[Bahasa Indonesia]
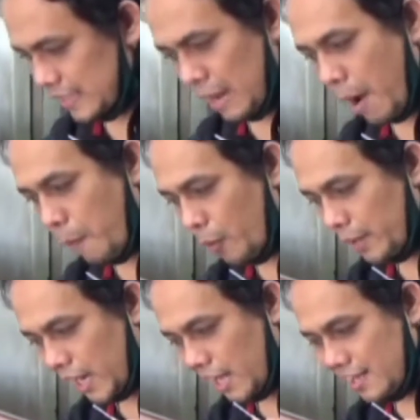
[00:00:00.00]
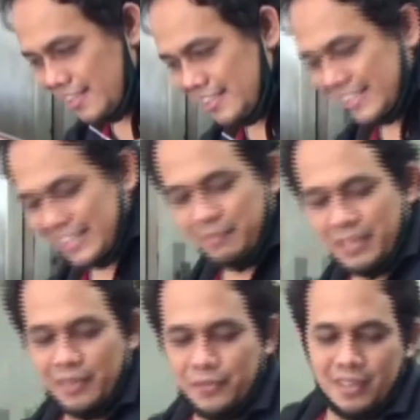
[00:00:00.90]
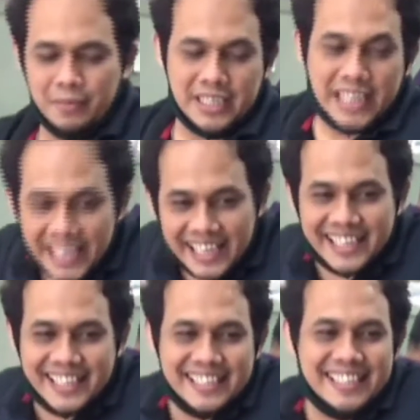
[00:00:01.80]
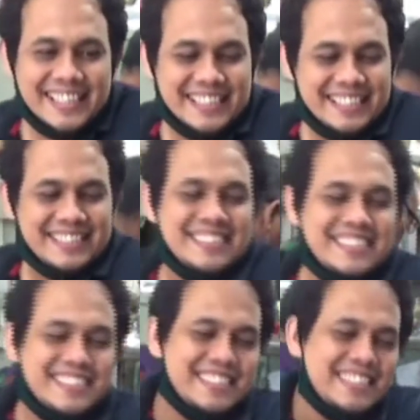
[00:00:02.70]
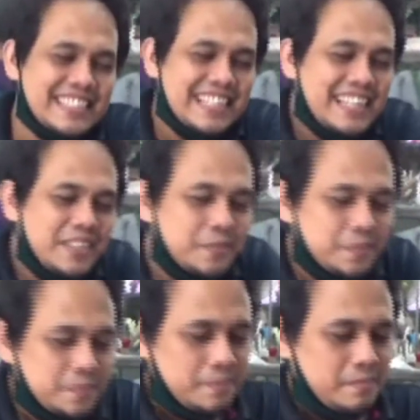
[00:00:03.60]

ini masih stabil karena banyak warga membeli untuk mas kawin.